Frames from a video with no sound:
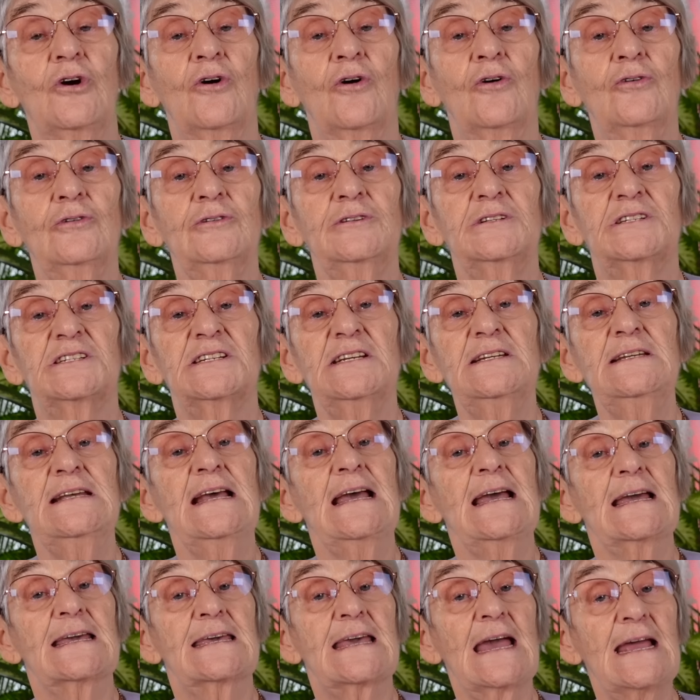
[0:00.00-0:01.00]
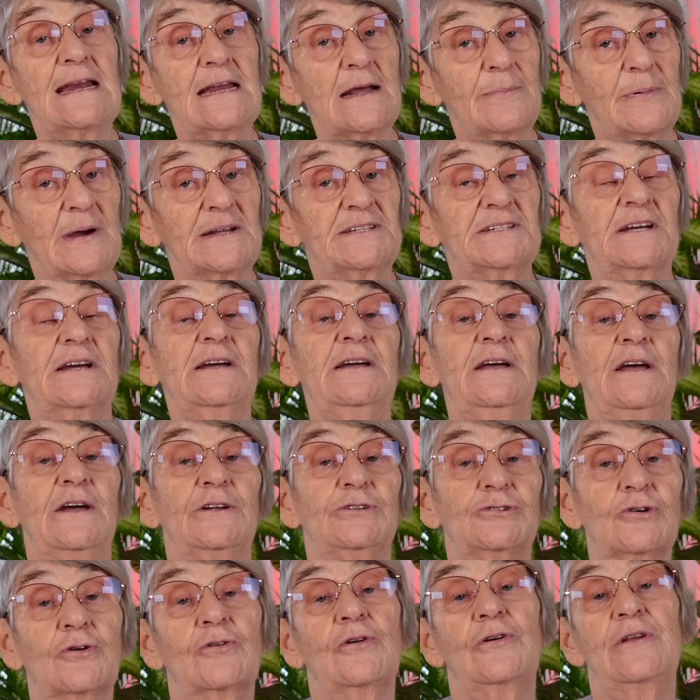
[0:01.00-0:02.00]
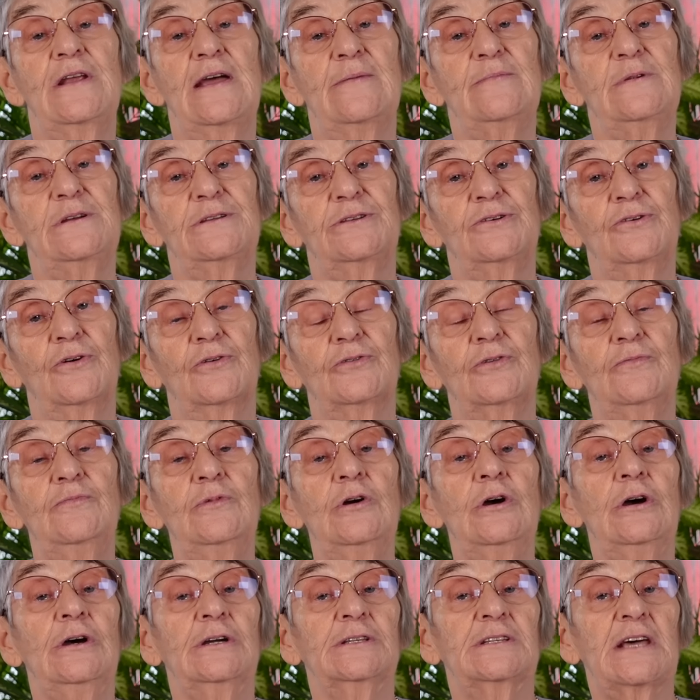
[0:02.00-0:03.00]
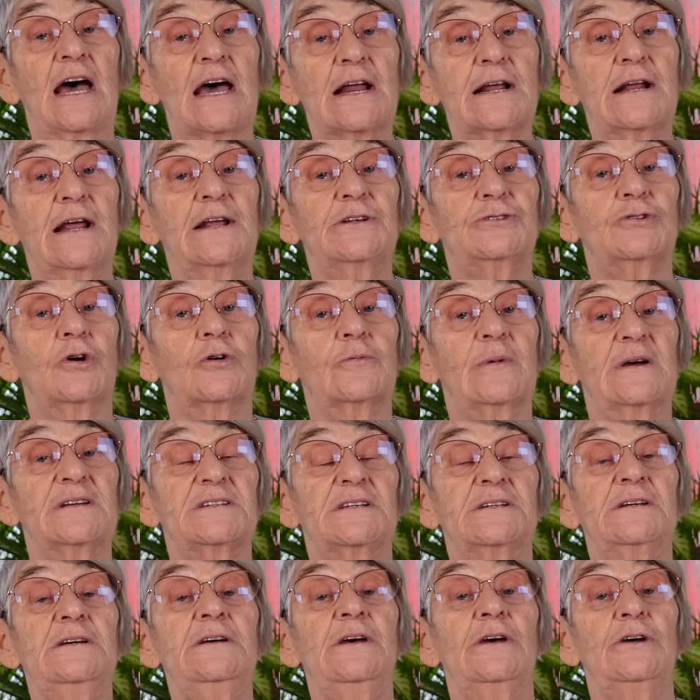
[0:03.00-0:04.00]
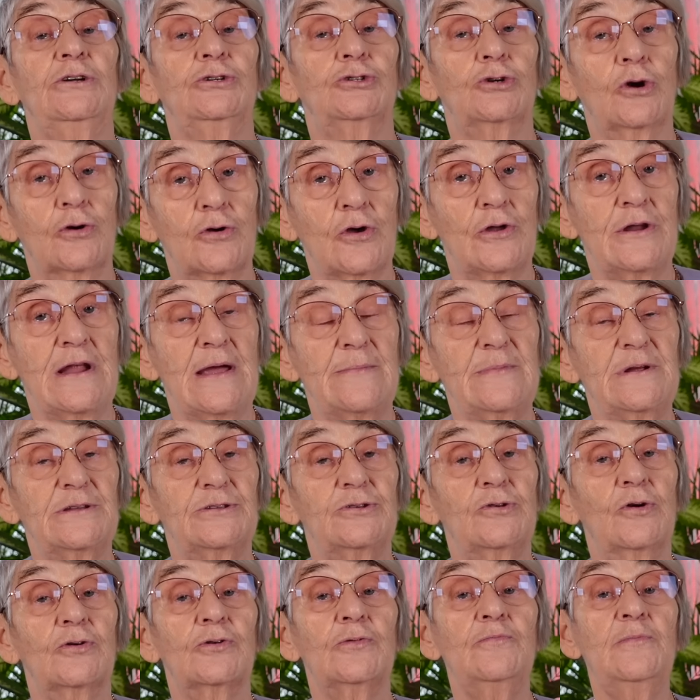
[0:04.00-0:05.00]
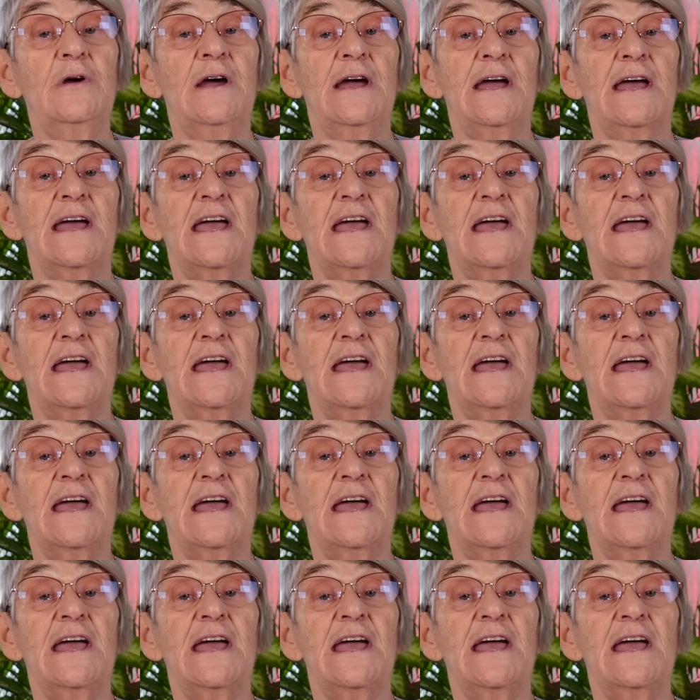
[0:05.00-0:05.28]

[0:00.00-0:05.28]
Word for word: Onun için kelle paça çok önemli diyorum. Tarhana çorbası çok önemli diyorum.